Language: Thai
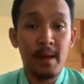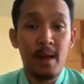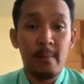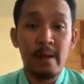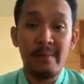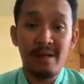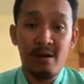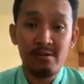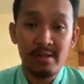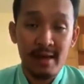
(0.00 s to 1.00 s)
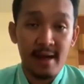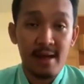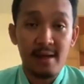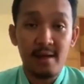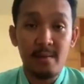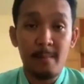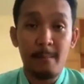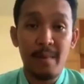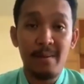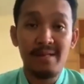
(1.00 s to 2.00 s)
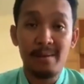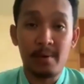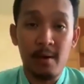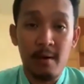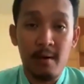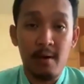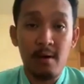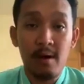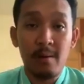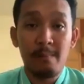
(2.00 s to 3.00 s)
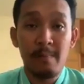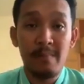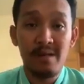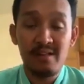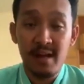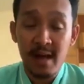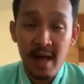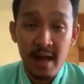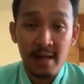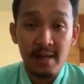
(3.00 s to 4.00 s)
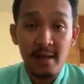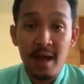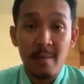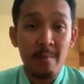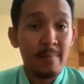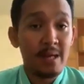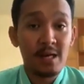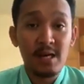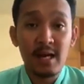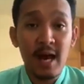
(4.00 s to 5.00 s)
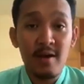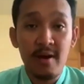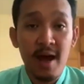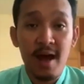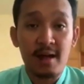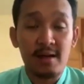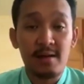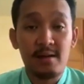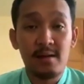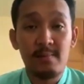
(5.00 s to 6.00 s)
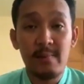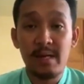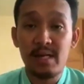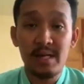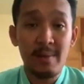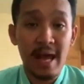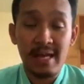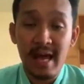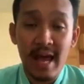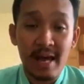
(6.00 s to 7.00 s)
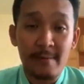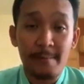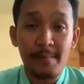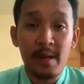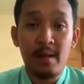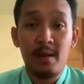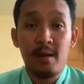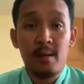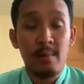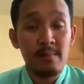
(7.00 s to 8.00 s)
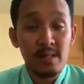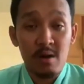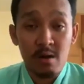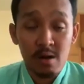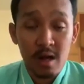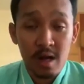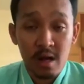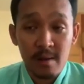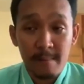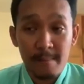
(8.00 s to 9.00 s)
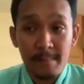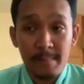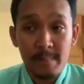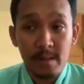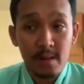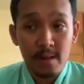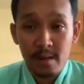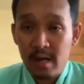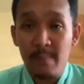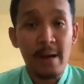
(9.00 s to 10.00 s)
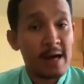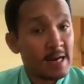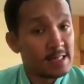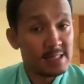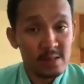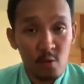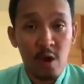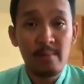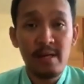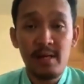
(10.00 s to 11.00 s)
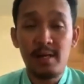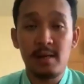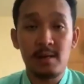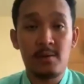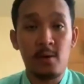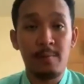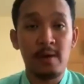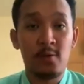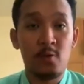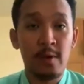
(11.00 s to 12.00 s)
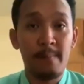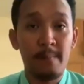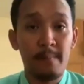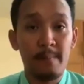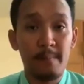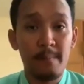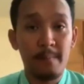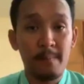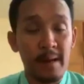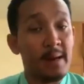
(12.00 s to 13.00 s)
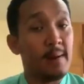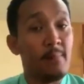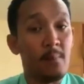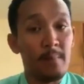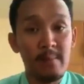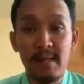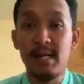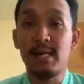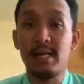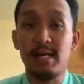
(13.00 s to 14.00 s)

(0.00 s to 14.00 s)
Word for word: ไม่มีท้องเสีย ไม่มีเจ็บคอ ไม่มีเสียงหาย ไม่มีกลืนข้าวยาก ไม่มีกลืนน้ำลายยากไม่มีท้องอ่าครับอาการอื่นร่วมที่คนเป็นโควิด เป็นผมไม่มีเลย